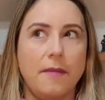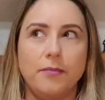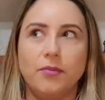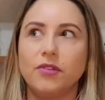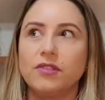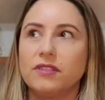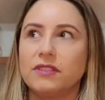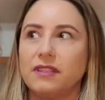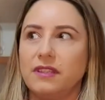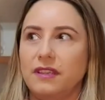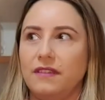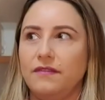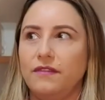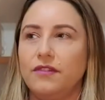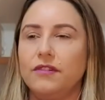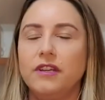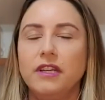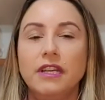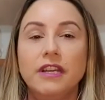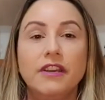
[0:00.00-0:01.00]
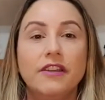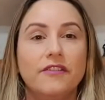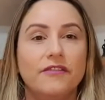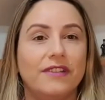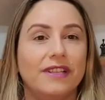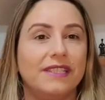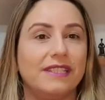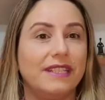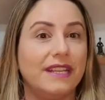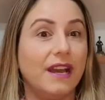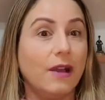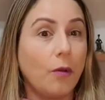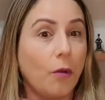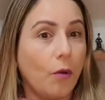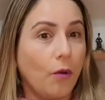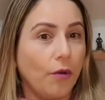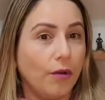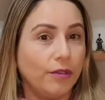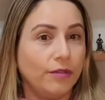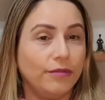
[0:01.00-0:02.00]
é possível fazer
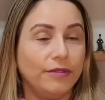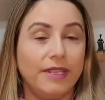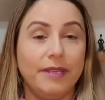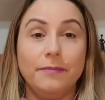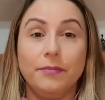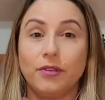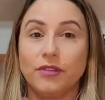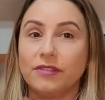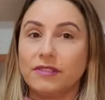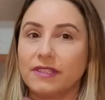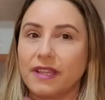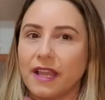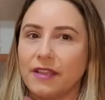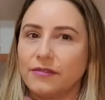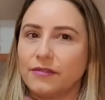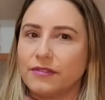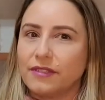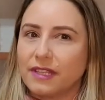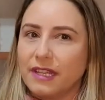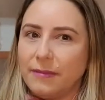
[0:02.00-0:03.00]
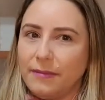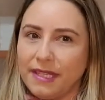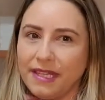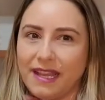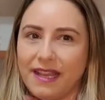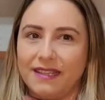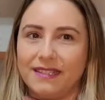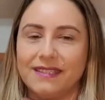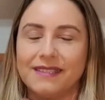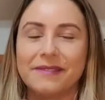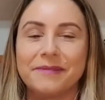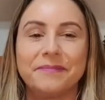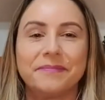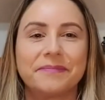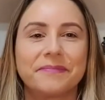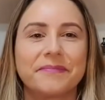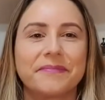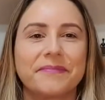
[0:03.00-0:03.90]
acordo em processos criminais.